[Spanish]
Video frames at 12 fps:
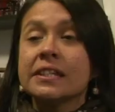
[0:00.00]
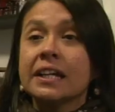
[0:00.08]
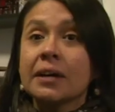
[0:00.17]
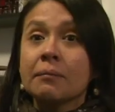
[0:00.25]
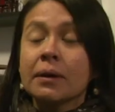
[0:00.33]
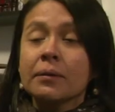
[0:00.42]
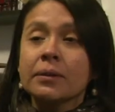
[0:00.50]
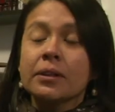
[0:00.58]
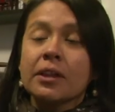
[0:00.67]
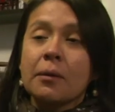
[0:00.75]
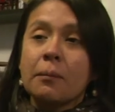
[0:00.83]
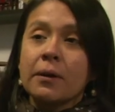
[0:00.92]
Chicama,
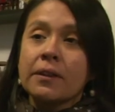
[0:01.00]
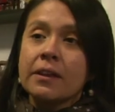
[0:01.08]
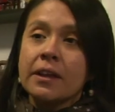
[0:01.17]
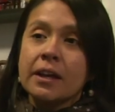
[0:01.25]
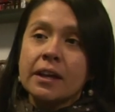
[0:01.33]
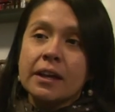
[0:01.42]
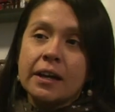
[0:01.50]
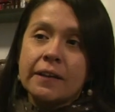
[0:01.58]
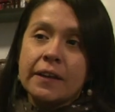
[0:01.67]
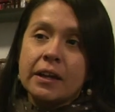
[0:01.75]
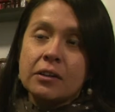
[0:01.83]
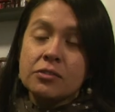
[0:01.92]
bueno, después de
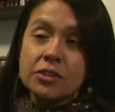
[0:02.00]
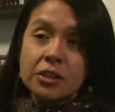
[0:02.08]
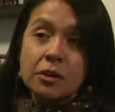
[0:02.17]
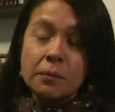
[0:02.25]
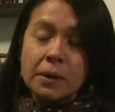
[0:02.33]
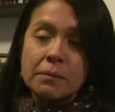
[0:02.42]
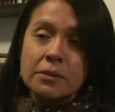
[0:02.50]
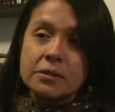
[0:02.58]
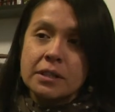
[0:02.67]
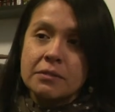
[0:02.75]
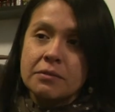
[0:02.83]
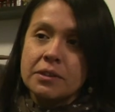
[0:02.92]
ganar los cinco
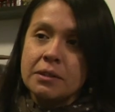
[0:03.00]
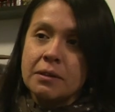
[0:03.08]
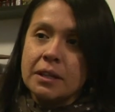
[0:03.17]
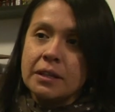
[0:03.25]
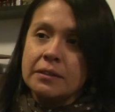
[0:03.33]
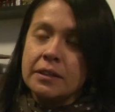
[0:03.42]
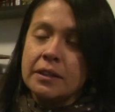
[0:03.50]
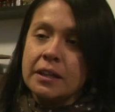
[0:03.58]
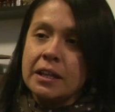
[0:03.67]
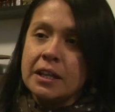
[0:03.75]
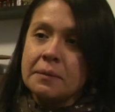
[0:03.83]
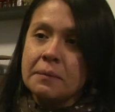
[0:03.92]
premios en el Festival de
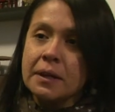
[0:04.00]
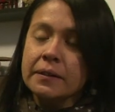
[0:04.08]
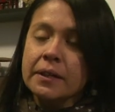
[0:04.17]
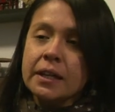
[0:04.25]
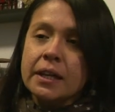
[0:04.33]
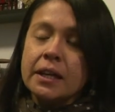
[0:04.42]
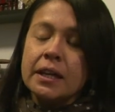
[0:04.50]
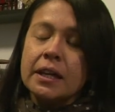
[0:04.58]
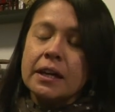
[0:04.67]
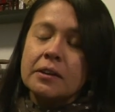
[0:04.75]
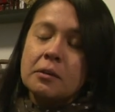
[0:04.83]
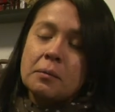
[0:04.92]
Cine de Lima,
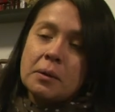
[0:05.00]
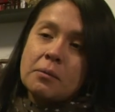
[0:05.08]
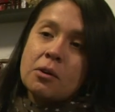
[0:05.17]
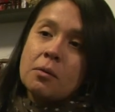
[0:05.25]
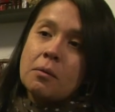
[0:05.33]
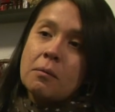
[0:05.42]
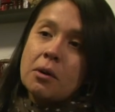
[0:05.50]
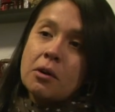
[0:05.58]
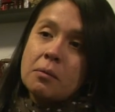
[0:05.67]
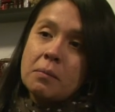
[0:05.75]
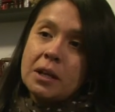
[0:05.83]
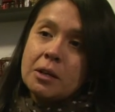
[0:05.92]
eh, ganó el premio como
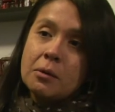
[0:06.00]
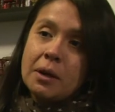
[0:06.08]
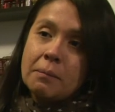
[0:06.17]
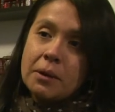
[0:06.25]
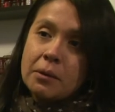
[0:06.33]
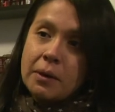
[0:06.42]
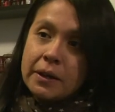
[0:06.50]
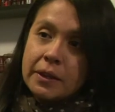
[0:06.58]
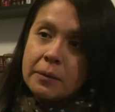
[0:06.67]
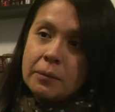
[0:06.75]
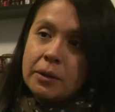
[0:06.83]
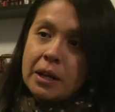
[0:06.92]
Mejor Película
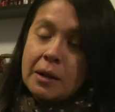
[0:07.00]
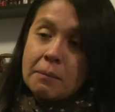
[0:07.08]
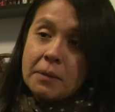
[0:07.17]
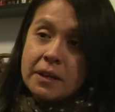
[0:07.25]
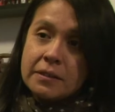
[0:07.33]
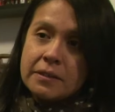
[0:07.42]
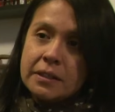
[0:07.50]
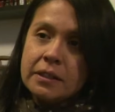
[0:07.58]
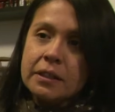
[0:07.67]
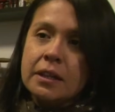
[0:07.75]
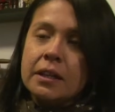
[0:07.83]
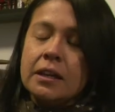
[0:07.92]
Peruana por el
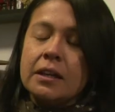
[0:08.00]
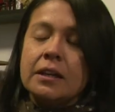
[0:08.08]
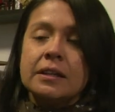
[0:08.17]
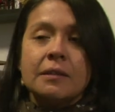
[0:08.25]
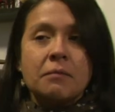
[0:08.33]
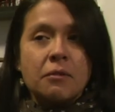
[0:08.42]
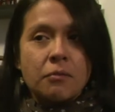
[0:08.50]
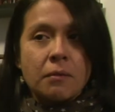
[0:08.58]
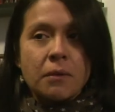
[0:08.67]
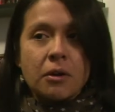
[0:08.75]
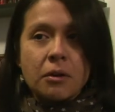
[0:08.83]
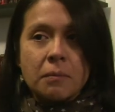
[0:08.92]
Apreci, eh, también
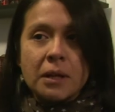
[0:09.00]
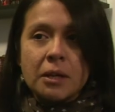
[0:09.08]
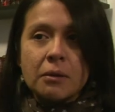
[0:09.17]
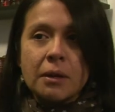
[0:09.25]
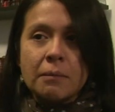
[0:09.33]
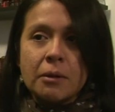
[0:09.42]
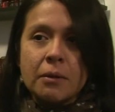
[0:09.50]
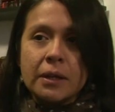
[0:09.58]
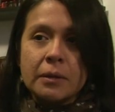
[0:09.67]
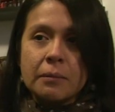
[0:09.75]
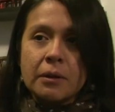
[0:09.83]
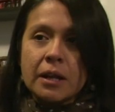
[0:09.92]
fue Mejor Película
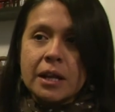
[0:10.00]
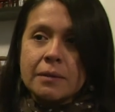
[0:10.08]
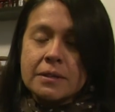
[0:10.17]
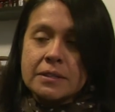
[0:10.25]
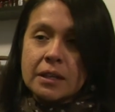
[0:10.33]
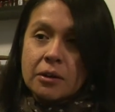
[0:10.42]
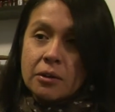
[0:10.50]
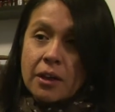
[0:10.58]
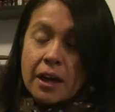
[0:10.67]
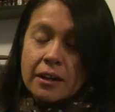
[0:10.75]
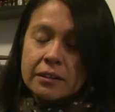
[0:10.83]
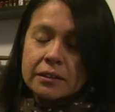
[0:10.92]
Peruana por la revista
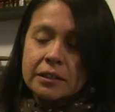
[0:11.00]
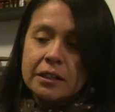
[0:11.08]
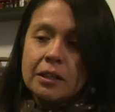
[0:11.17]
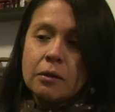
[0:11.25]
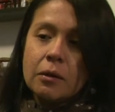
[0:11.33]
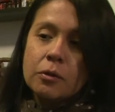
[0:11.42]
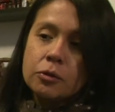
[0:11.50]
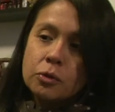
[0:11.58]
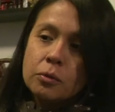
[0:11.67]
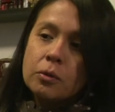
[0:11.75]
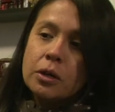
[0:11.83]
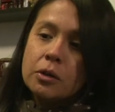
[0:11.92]
Godard, y luego
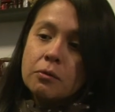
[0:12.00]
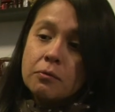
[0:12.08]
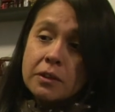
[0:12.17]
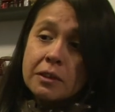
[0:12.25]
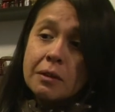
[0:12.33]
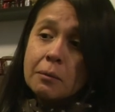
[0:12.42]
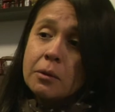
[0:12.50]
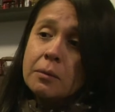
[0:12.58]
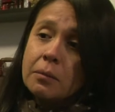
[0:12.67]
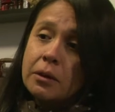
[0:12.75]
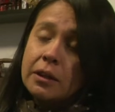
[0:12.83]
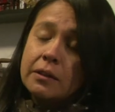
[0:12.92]
estuvo en un festival
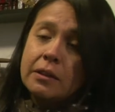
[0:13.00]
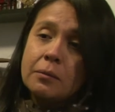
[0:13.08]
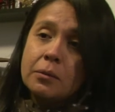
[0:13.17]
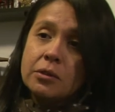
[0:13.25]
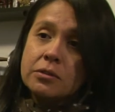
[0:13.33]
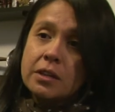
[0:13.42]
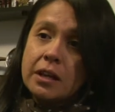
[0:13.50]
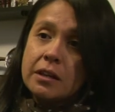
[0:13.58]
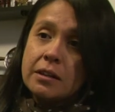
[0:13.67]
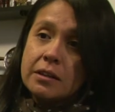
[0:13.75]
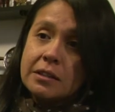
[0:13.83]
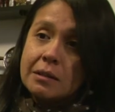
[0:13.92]
muy importante en Buenos
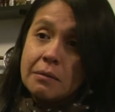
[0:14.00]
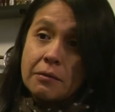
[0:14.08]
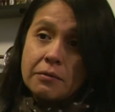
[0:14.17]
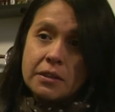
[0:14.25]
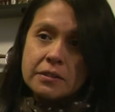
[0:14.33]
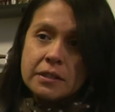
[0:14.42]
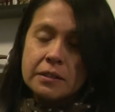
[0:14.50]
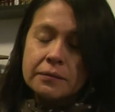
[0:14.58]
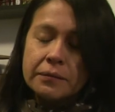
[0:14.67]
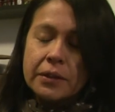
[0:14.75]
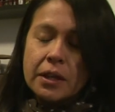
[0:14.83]
Aires, que es el Bafisi.